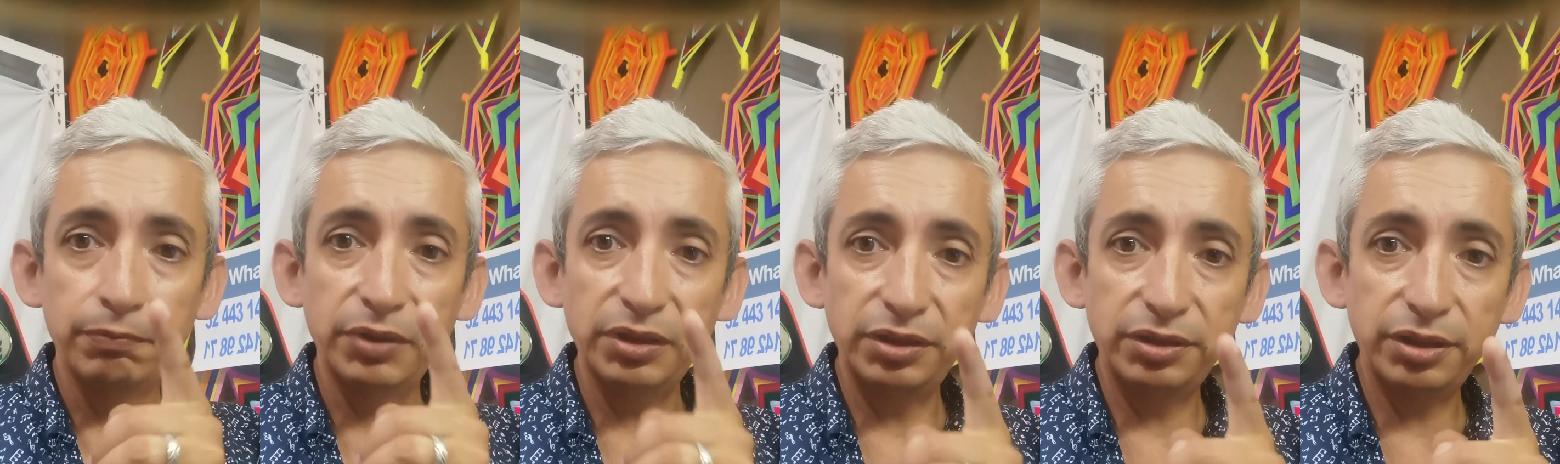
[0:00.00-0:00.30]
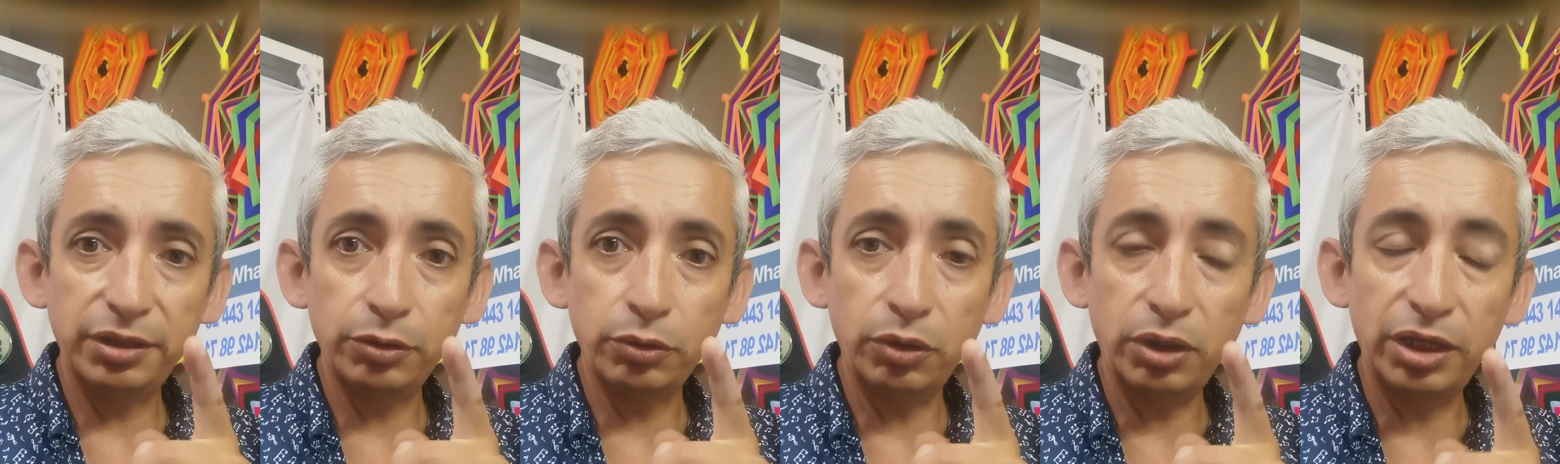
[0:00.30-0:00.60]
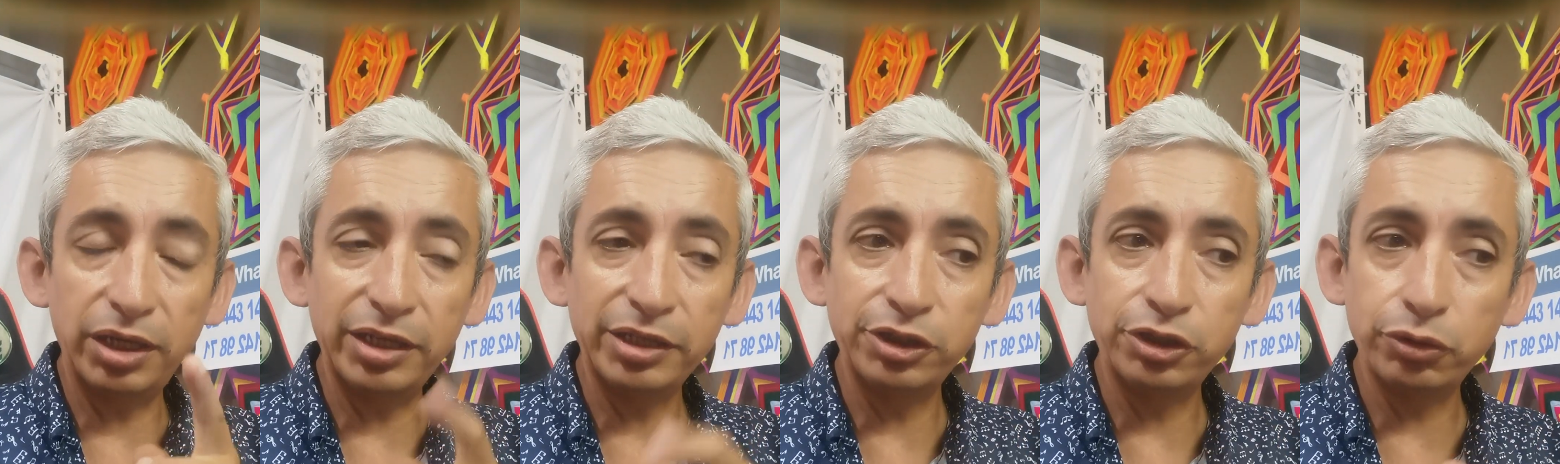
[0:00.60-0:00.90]
Me dicen Don
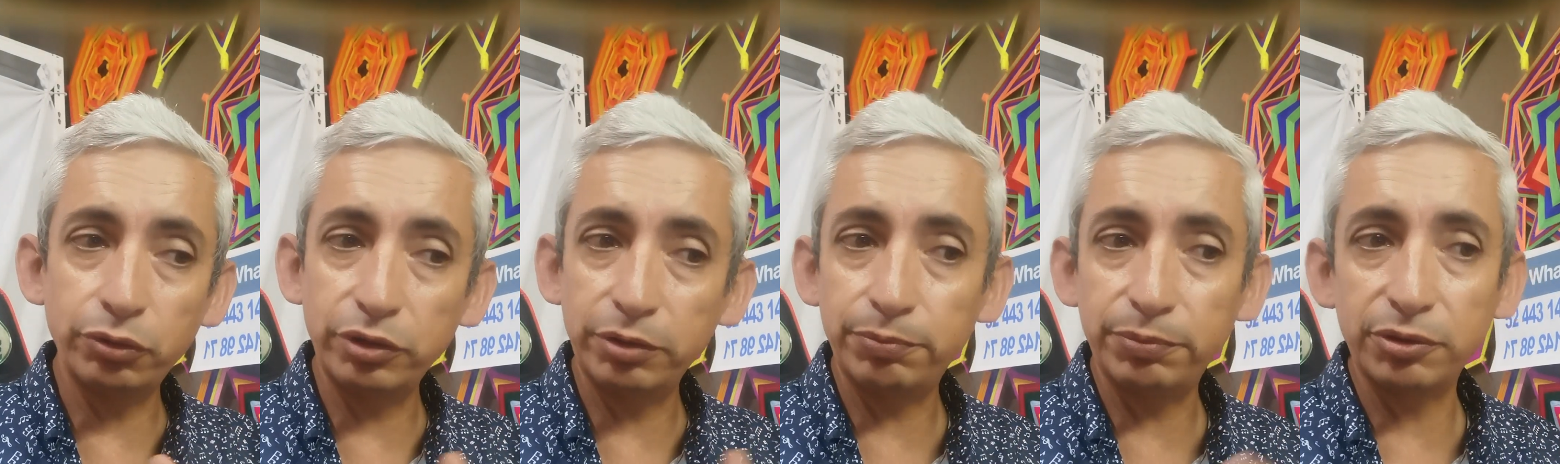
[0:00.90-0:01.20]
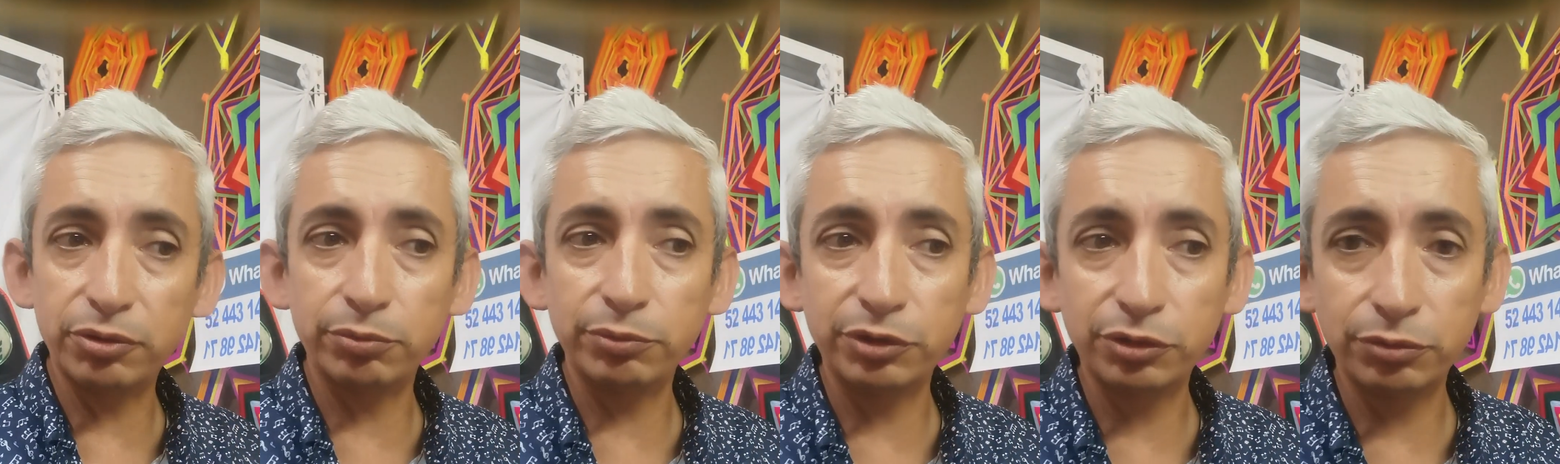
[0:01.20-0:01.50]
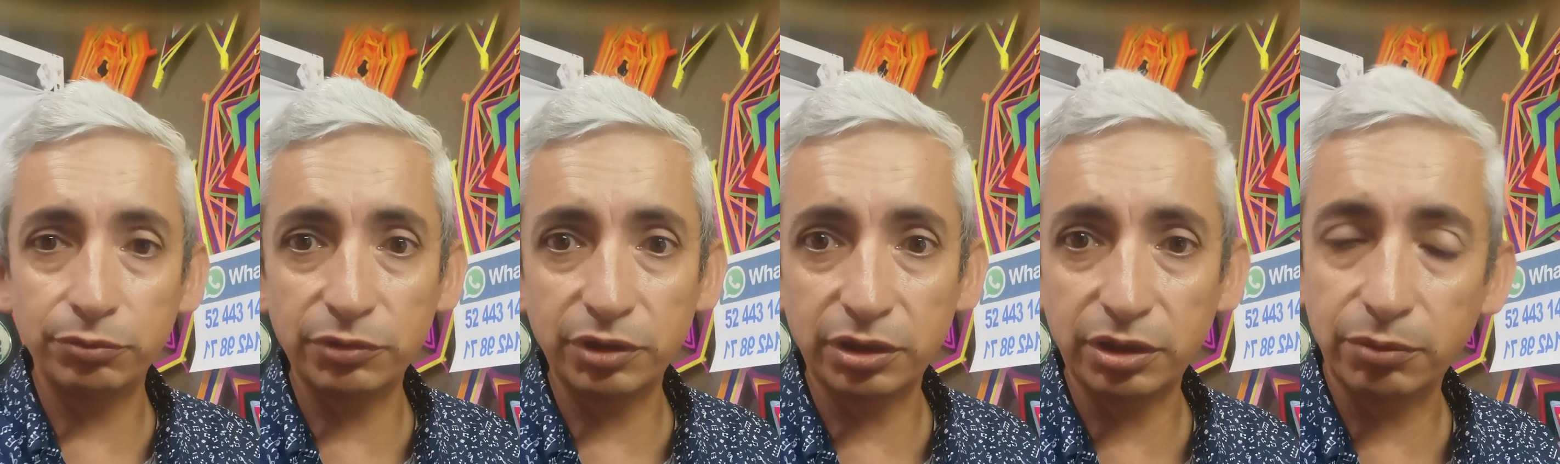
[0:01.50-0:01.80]
Calanchoe, pero mi
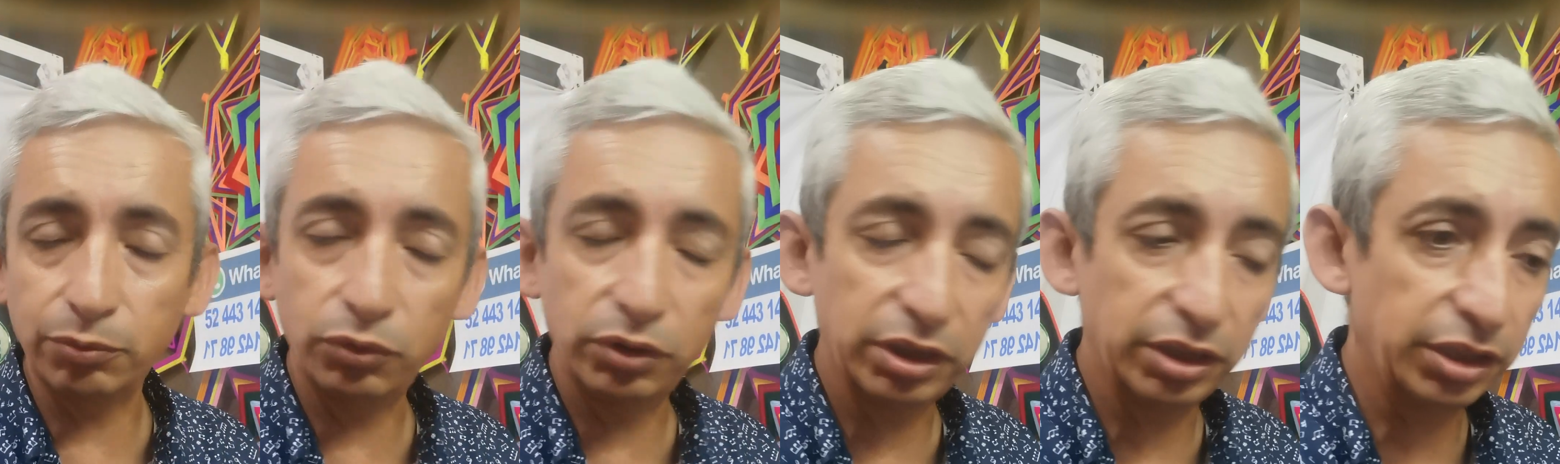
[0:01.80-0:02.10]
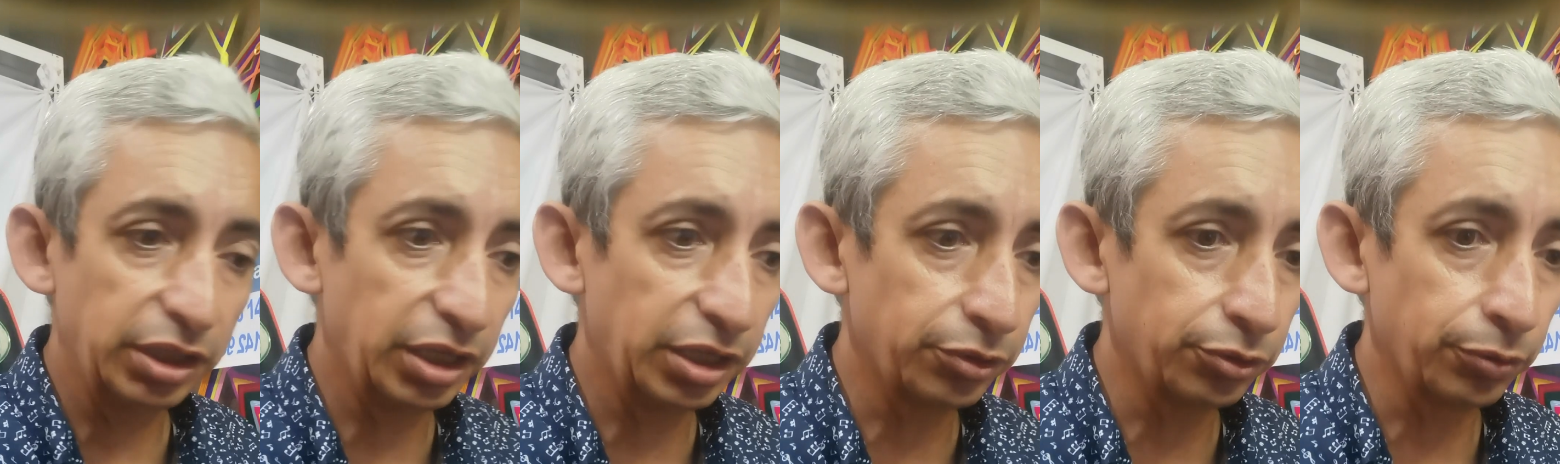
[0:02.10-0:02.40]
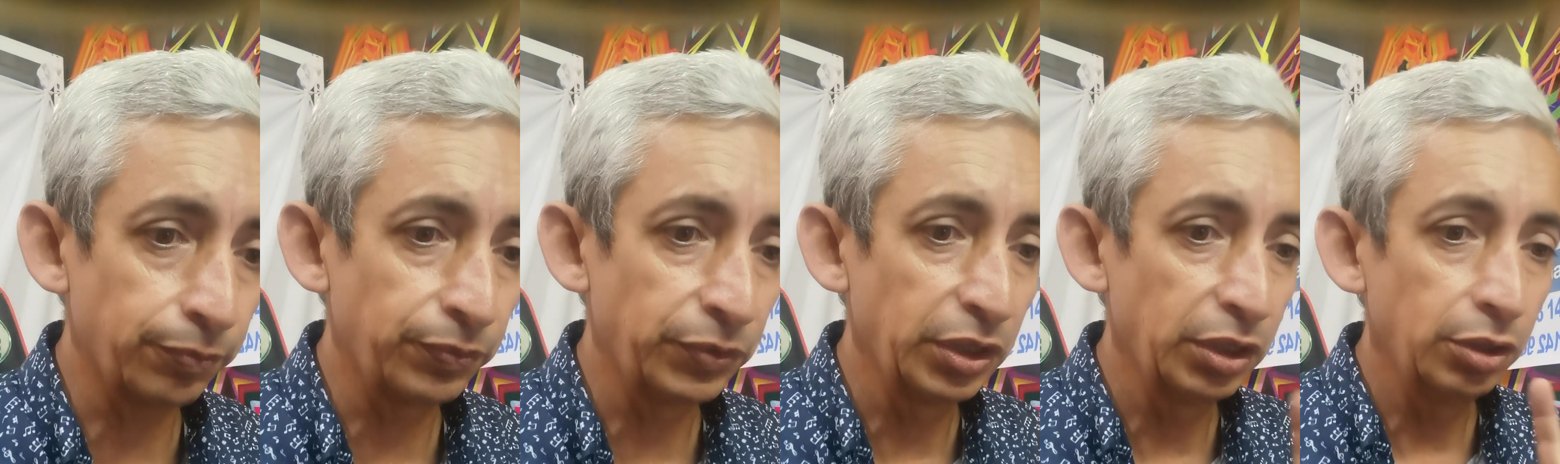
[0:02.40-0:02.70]
nombre es Ramón
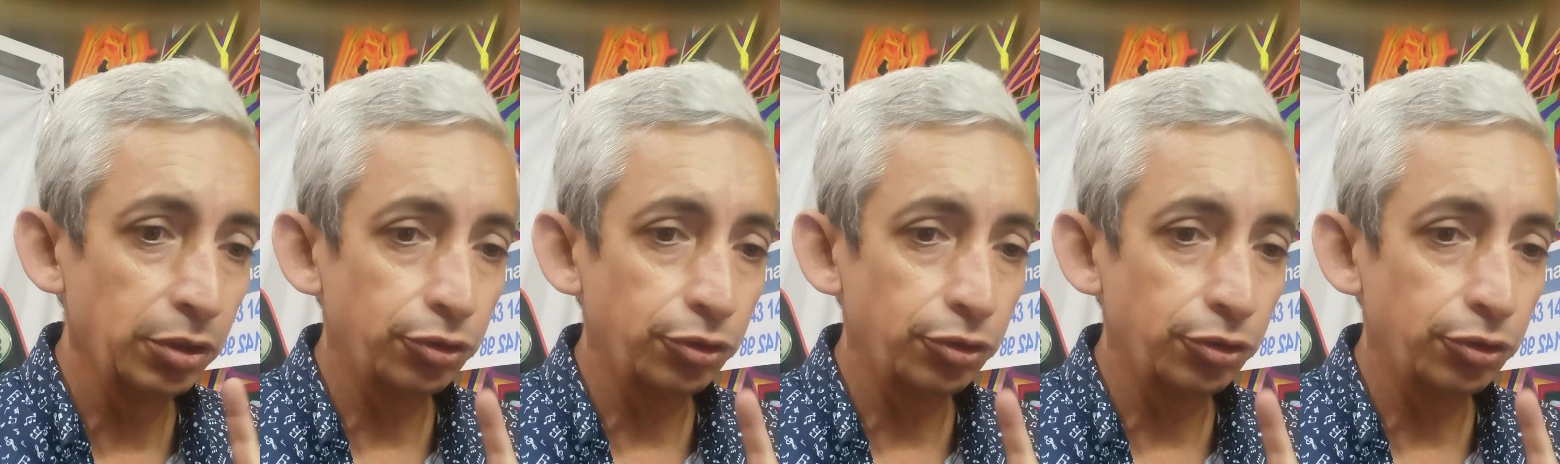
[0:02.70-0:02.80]
Gallardo.